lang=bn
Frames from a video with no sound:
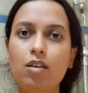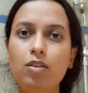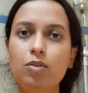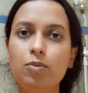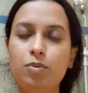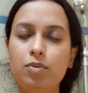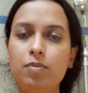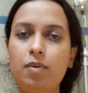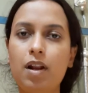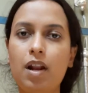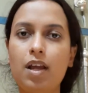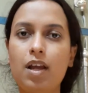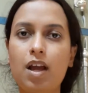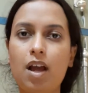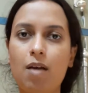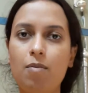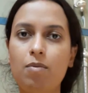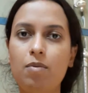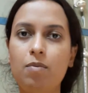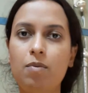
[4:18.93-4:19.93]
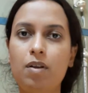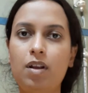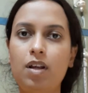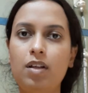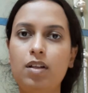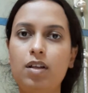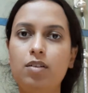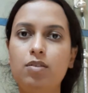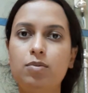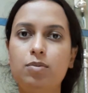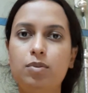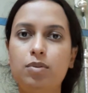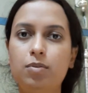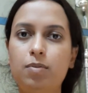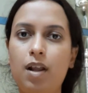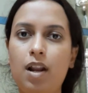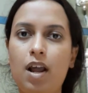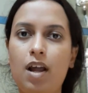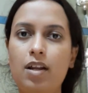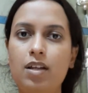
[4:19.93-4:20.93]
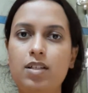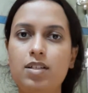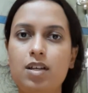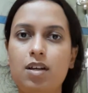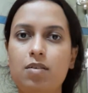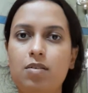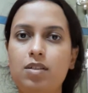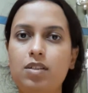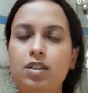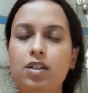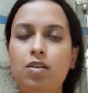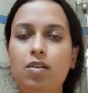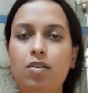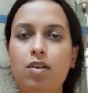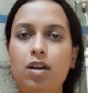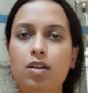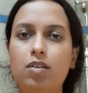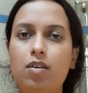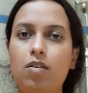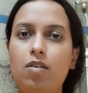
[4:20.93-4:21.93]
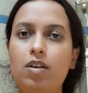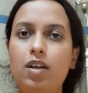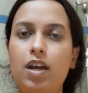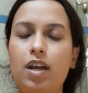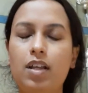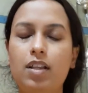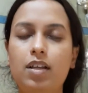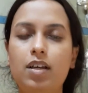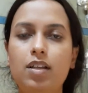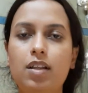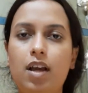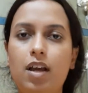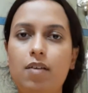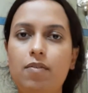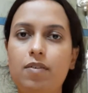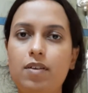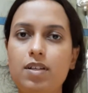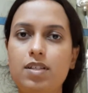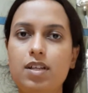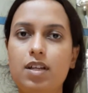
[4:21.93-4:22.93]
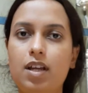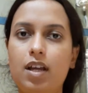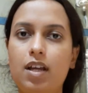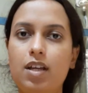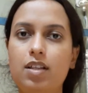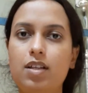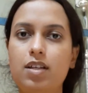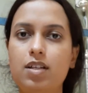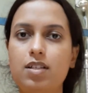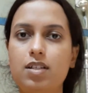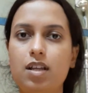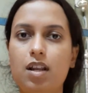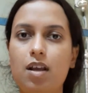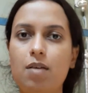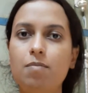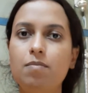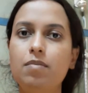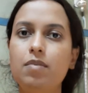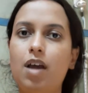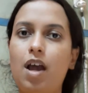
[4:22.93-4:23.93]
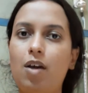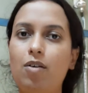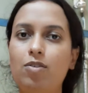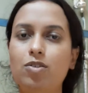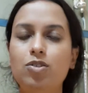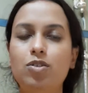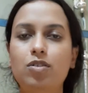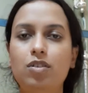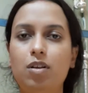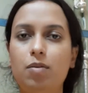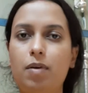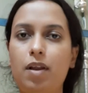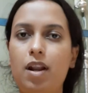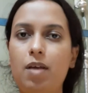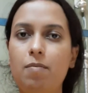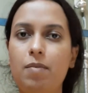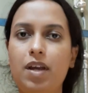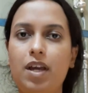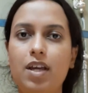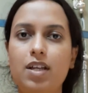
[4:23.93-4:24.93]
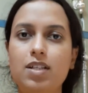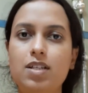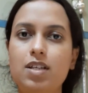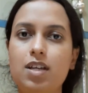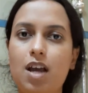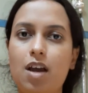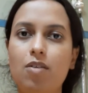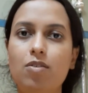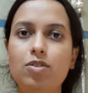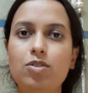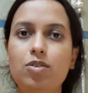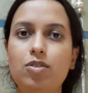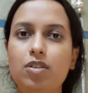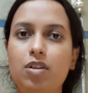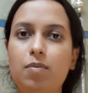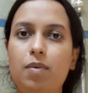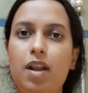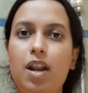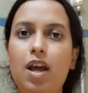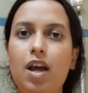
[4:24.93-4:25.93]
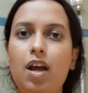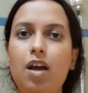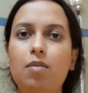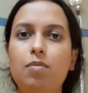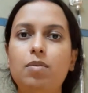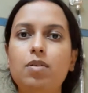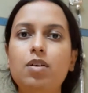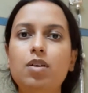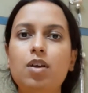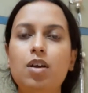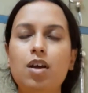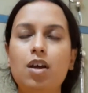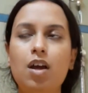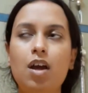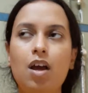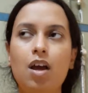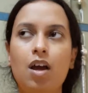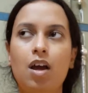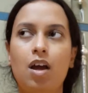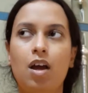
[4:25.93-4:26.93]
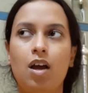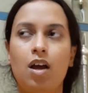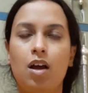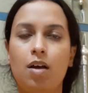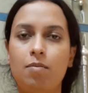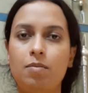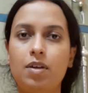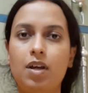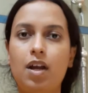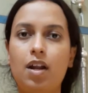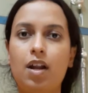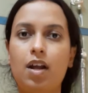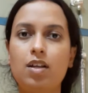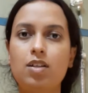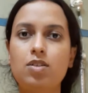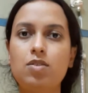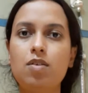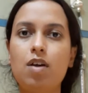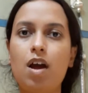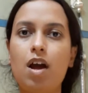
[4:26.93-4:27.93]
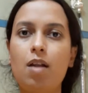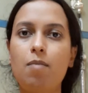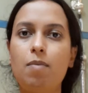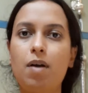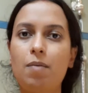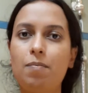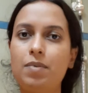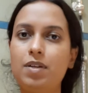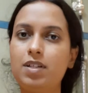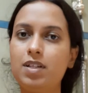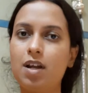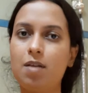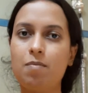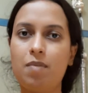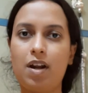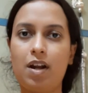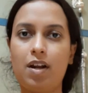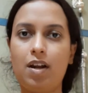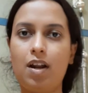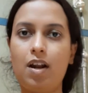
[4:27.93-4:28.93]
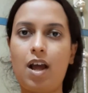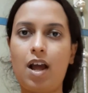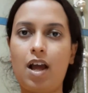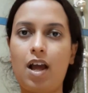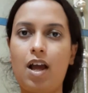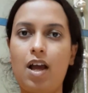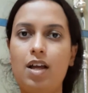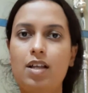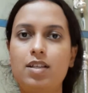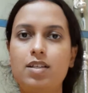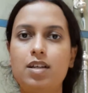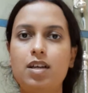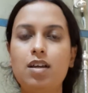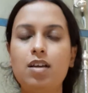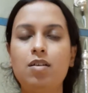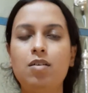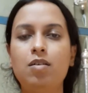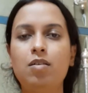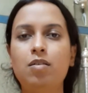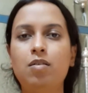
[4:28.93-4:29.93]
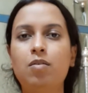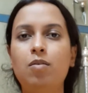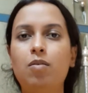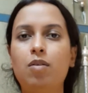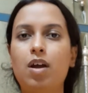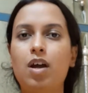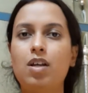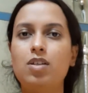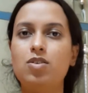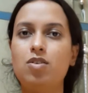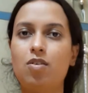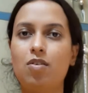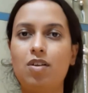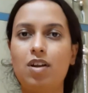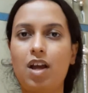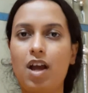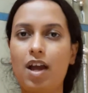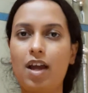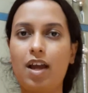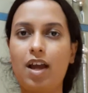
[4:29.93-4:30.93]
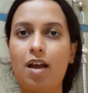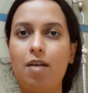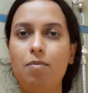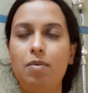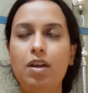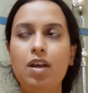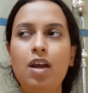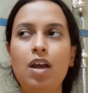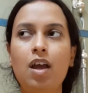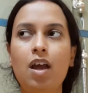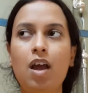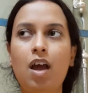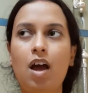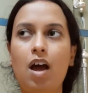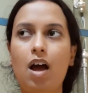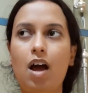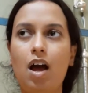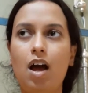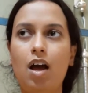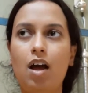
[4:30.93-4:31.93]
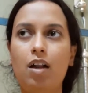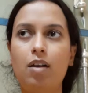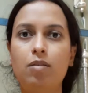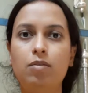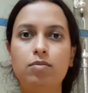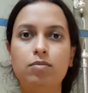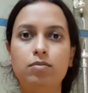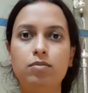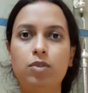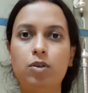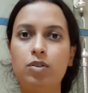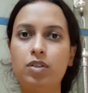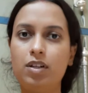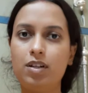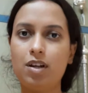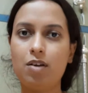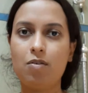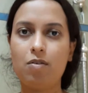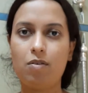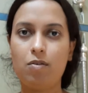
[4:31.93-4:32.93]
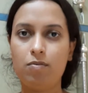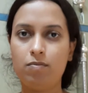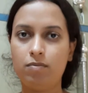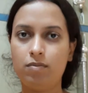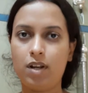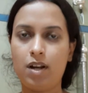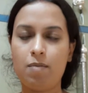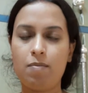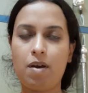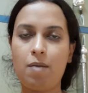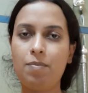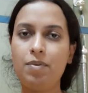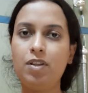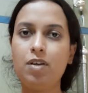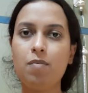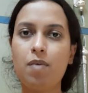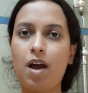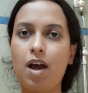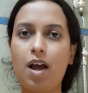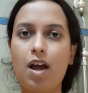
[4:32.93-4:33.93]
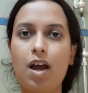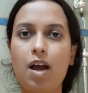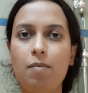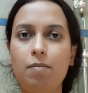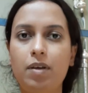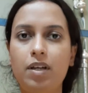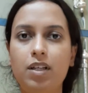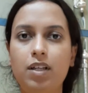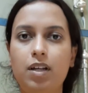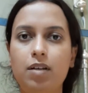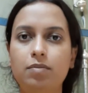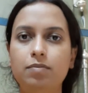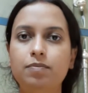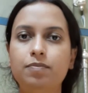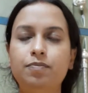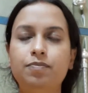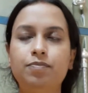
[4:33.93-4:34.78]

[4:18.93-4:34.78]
দুপুরবেলায় খাবো বলে তা দুপুরবেলার ইচ্ছা করছিল না তখন খেতে তাই ফ্রিজে রেখে দিয়েছিলাম এখন সন্ধ্যাবেলা মেখেছি এখন সন্ধ্যাবেলা খাবো আমি আর রাজু আর বাপিটার মাঠটা রাখা আছে ওরা যখন খায় খাবে আর ওদেরটা মানে বাপি তো মাখা খাবেই না